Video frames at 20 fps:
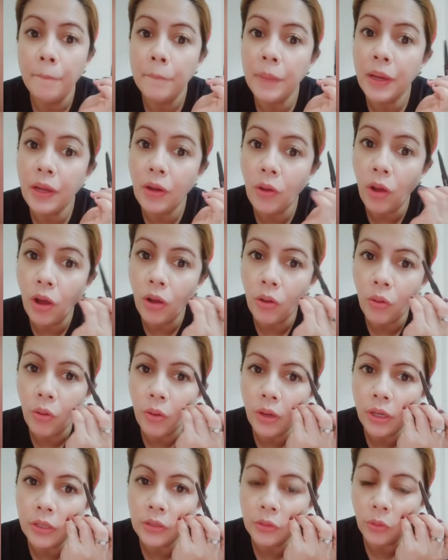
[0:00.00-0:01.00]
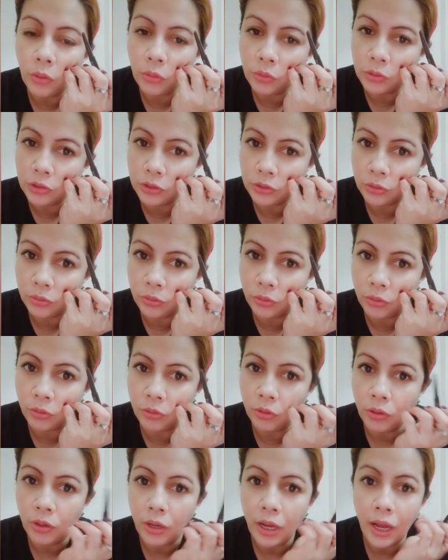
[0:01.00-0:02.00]
Pero ako, ito ang gusto
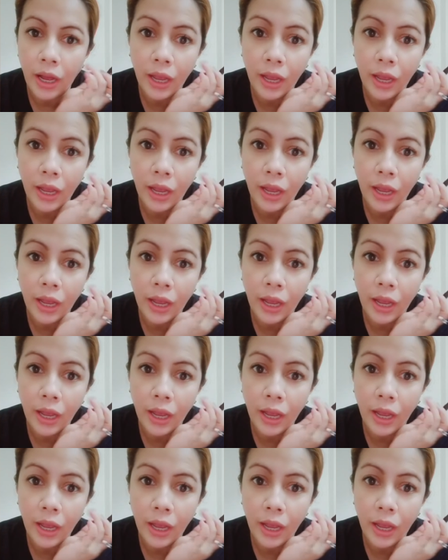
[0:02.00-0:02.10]
ko.